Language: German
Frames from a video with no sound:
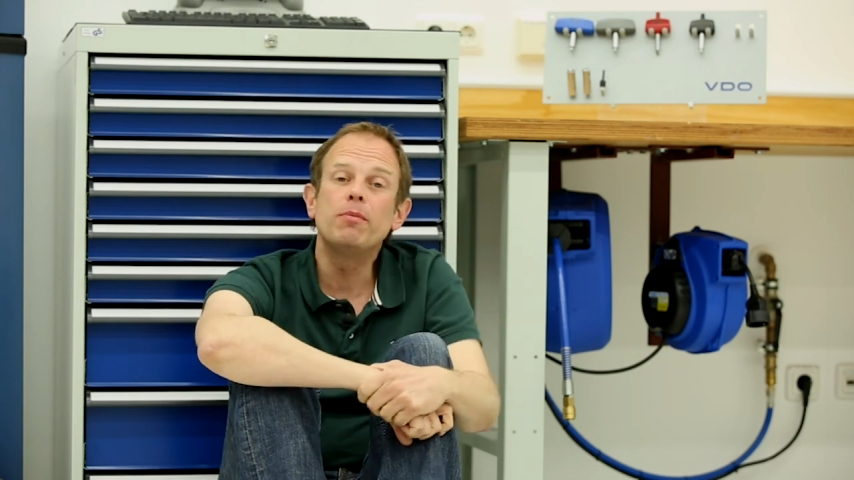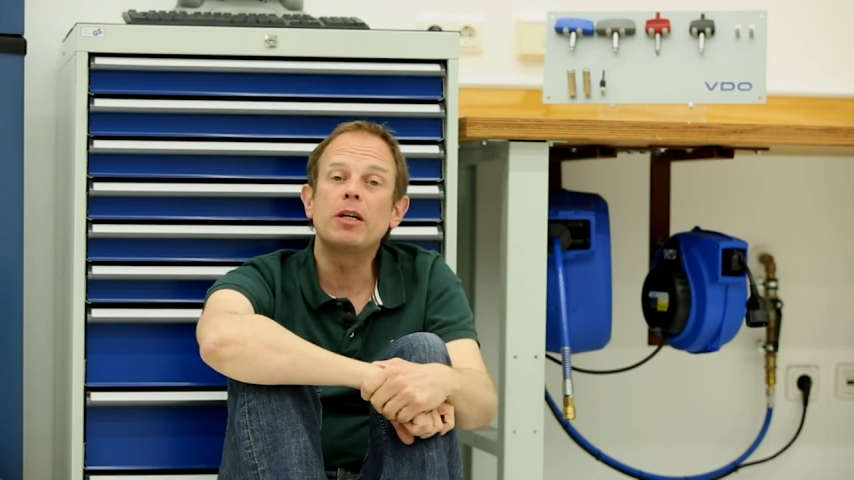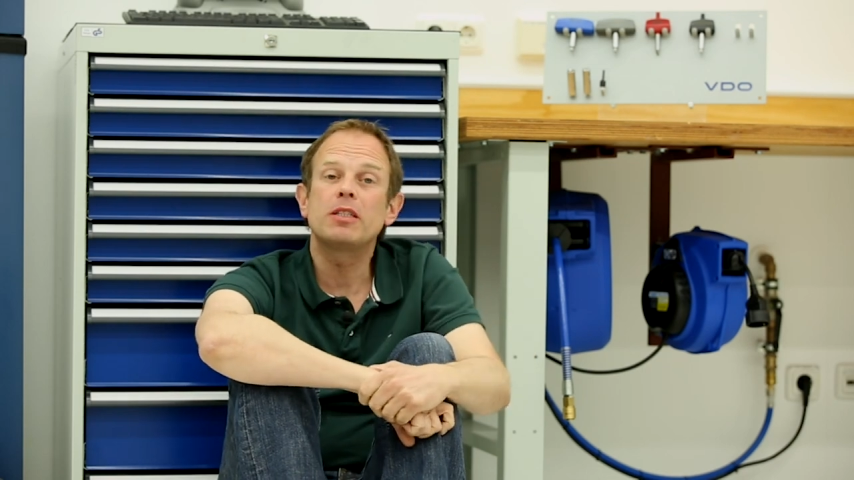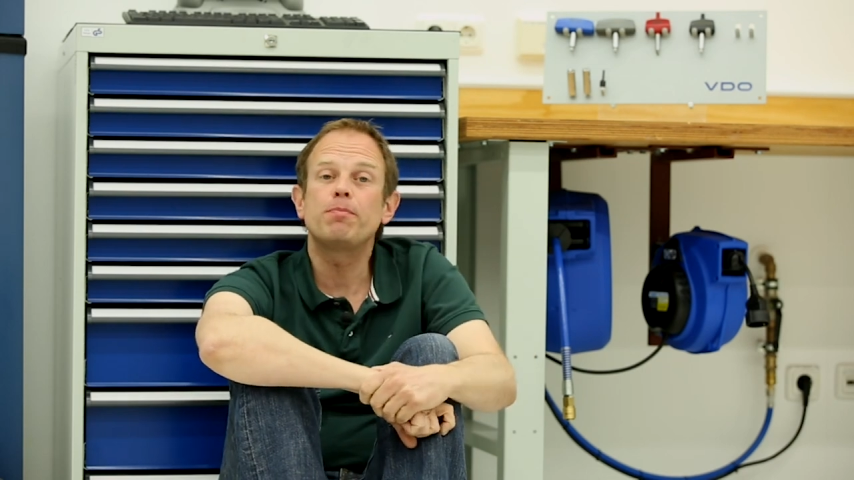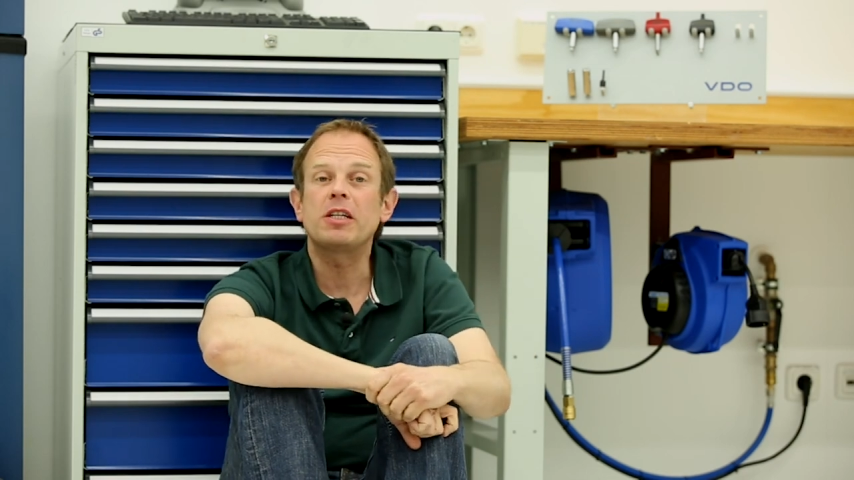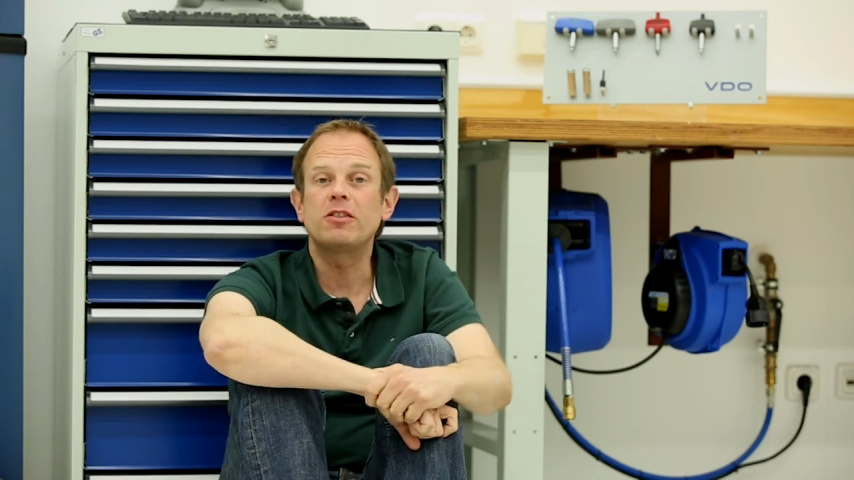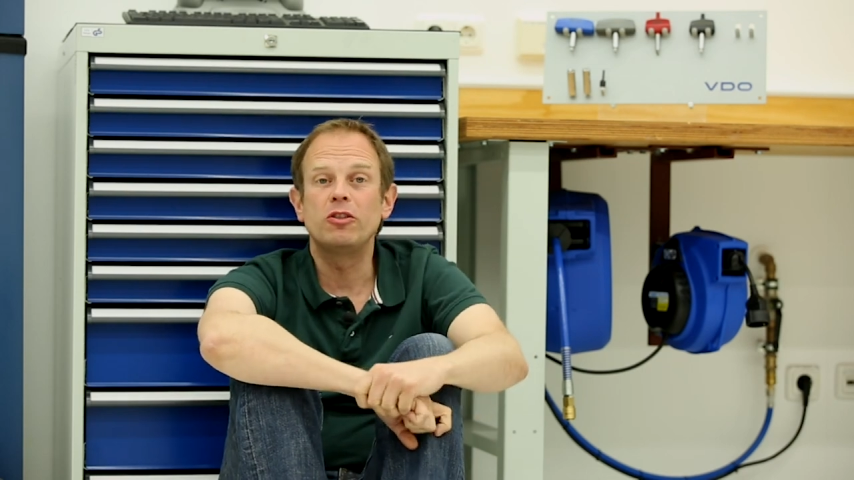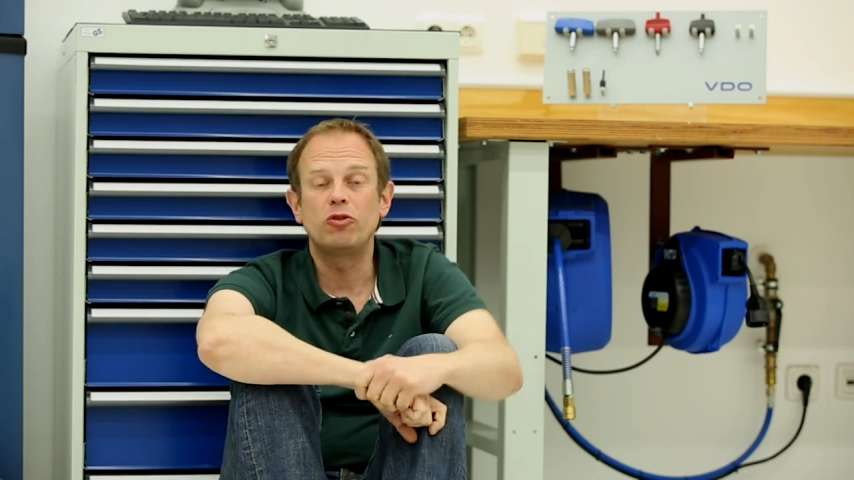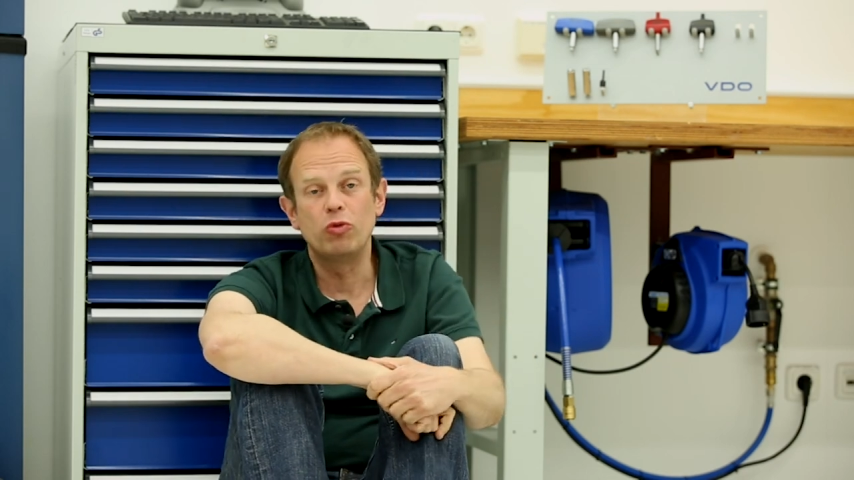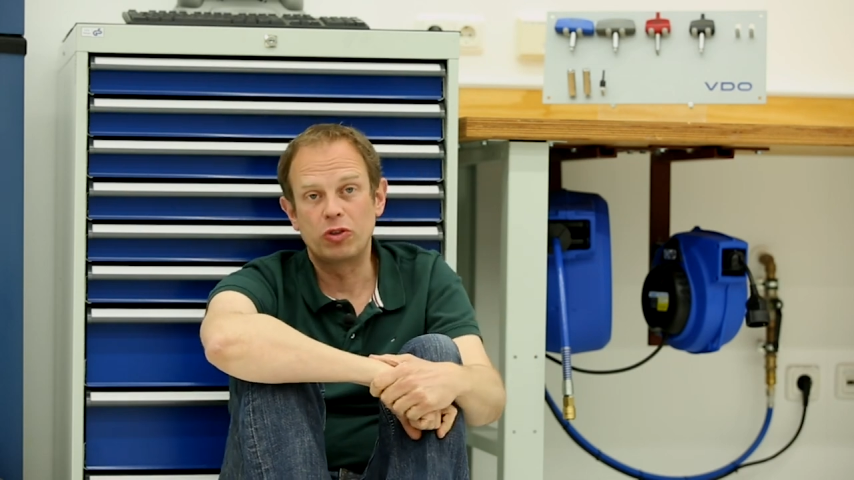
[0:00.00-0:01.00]
immer das
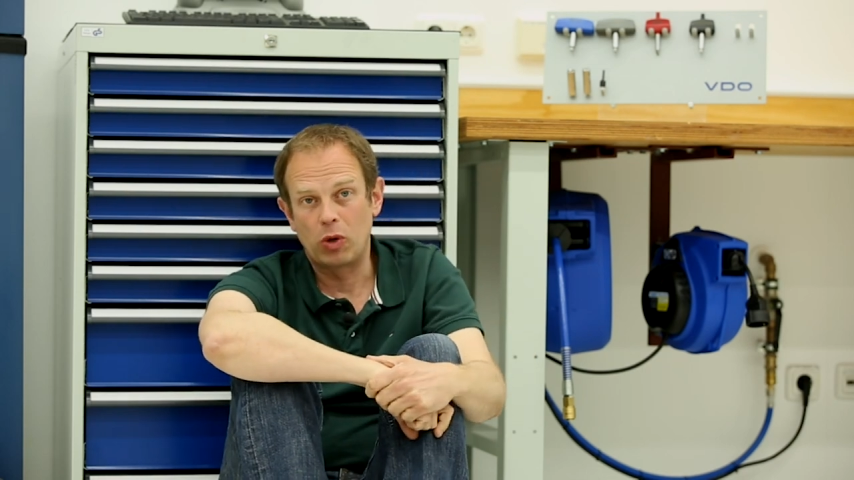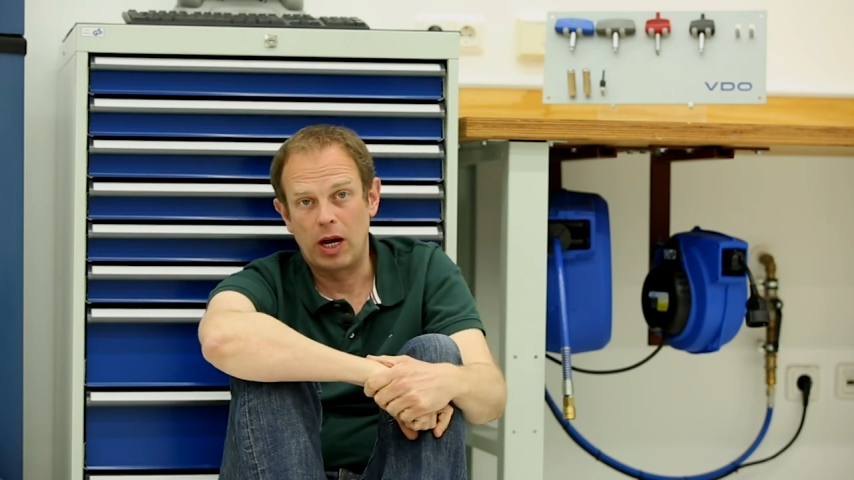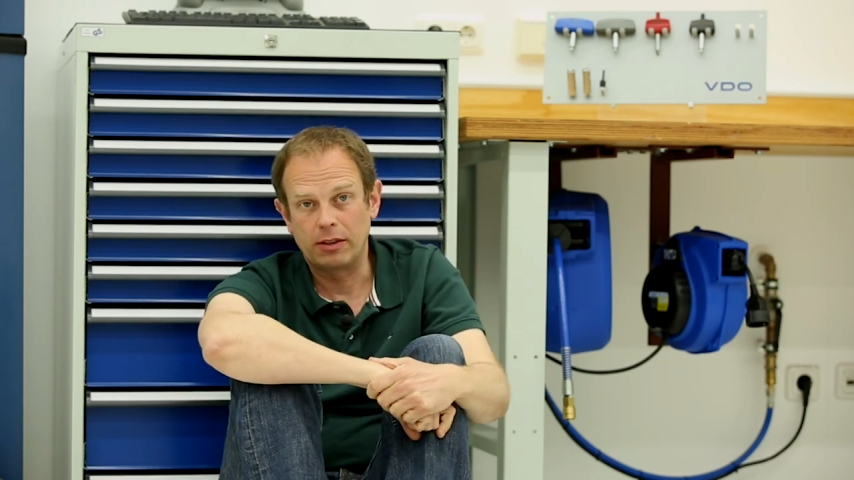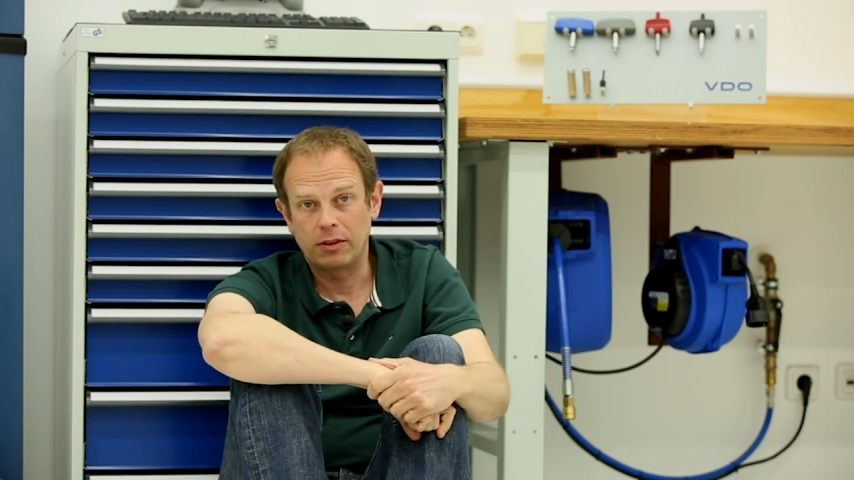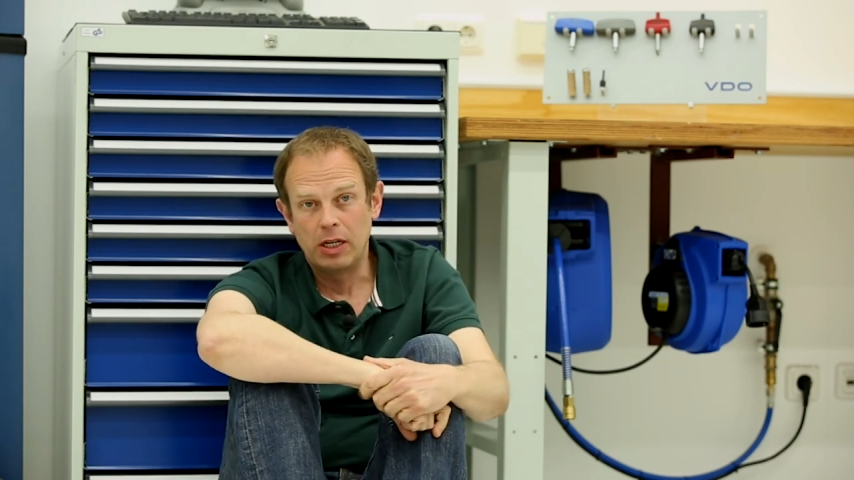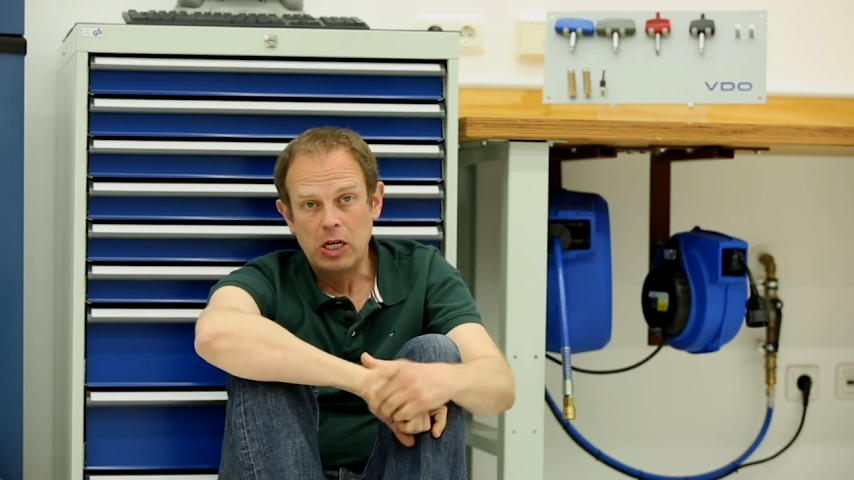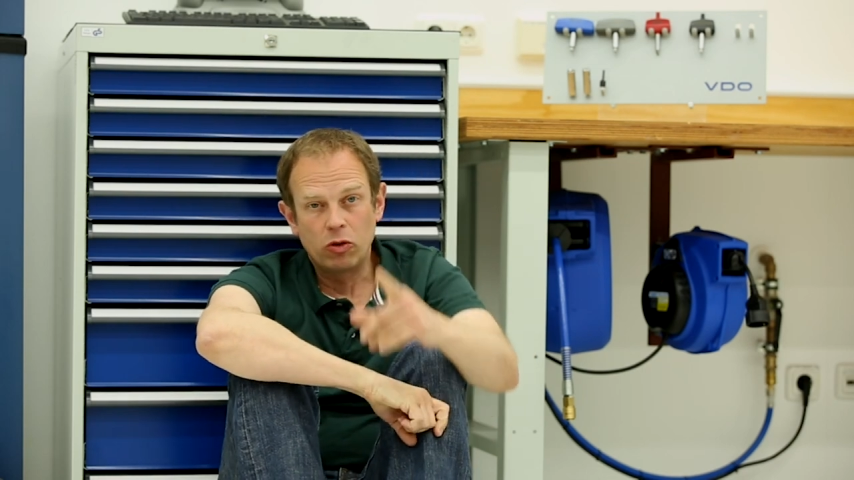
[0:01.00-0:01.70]
passende Tool zur Hand.